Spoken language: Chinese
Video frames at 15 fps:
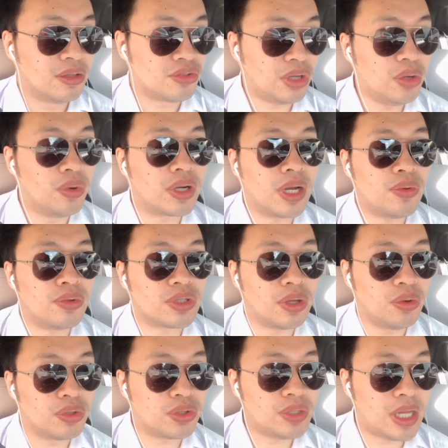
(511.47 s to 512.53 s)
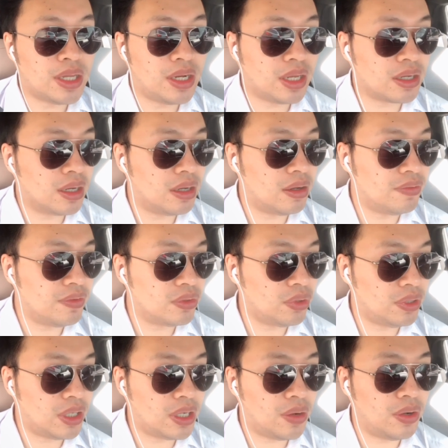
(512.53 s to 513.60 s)
所以我刚，所以我就在他那个
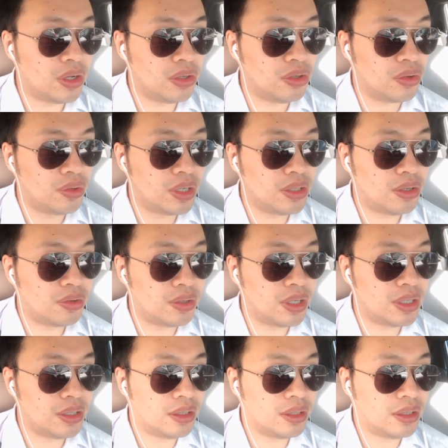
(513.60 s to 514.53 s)
推特上留留了留了